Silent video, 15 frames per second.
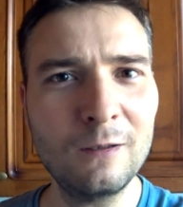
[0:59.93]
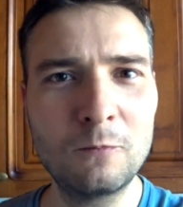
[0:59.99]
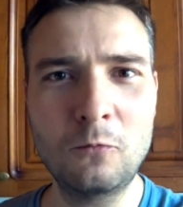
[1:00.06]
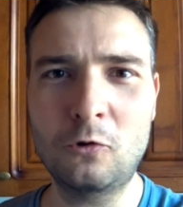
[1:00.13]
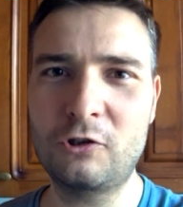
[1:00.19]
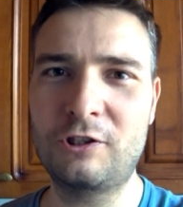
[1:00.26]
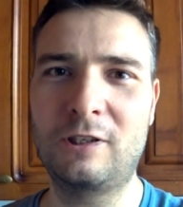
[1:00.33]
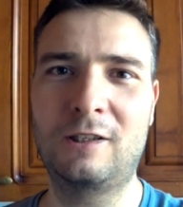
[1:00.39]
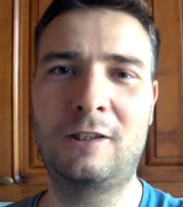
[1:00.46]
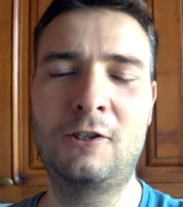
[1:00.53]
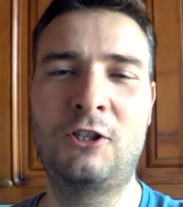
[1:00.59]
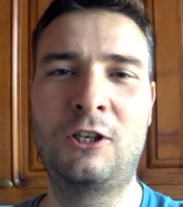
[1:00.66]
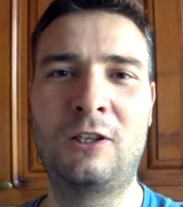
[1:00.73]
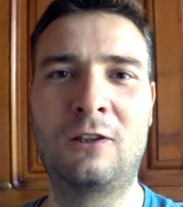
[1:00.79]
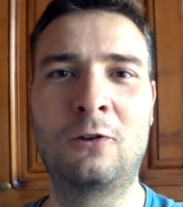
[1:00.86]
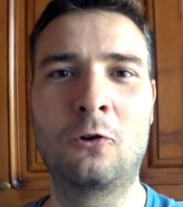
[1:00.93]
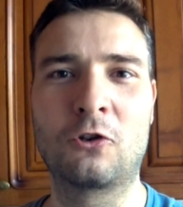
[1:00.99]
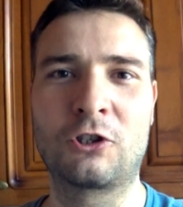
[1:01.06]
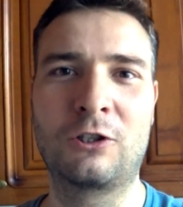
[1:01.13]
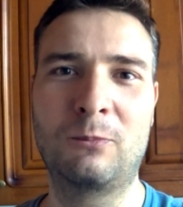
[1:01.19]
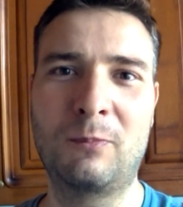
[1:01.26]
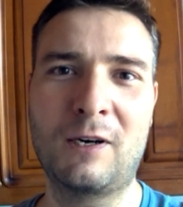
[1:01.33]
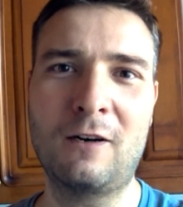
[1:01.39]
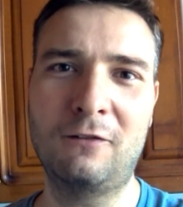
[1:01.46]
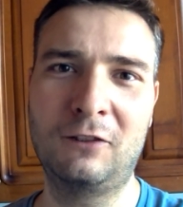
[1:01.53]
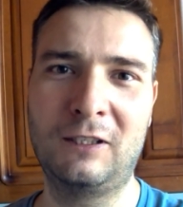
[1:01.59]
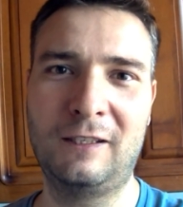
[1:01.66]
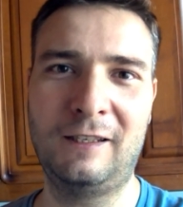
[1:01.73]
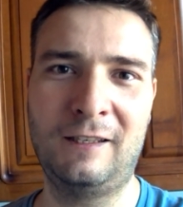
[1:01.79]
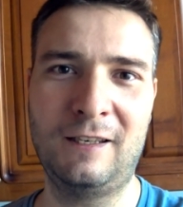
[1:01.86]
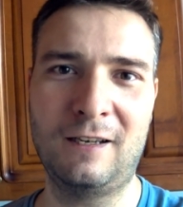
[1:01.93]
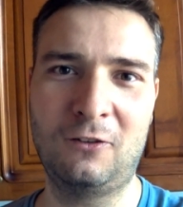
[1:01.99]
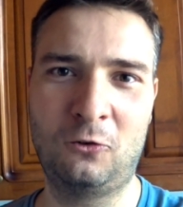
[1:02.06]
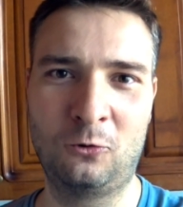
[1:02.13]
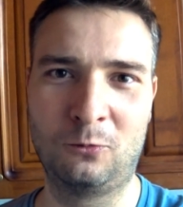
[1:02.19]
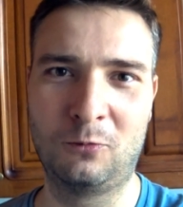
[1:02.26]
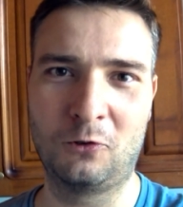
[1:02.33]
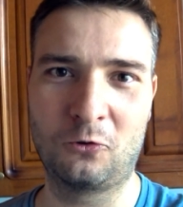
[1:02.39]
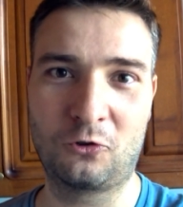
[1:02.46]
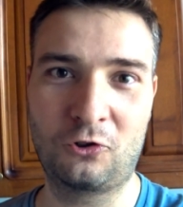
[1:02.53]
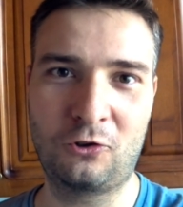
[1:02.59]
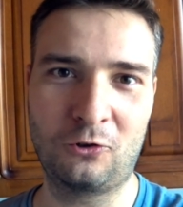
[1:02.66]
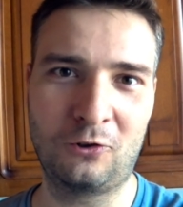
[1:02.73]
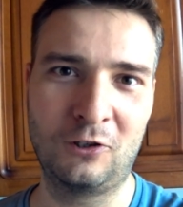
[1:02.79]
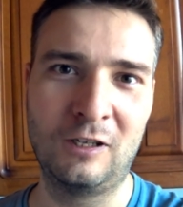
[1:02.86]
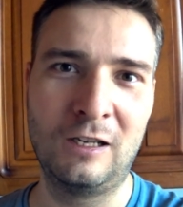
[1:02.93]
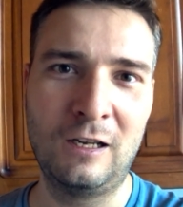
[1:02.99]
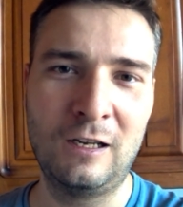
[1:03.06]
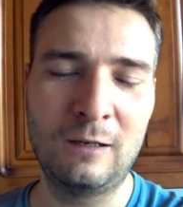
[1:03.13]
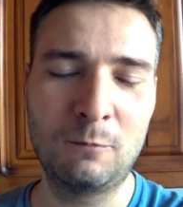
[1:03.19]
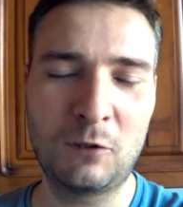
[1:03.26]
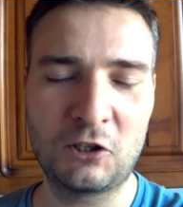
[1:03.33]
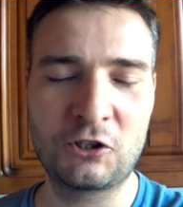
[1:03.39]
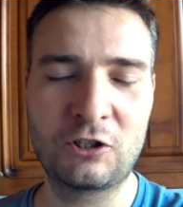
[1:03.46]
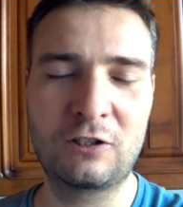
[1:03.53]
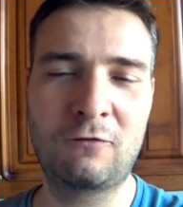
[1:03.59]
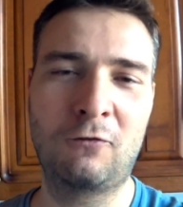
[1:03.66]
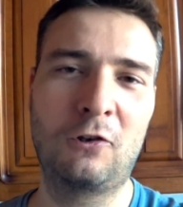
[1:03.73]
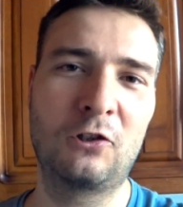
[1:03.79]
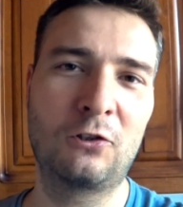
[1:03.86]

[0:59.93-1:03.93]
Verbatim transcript: Можно отличить ложь от правды, и я думаю, что большинство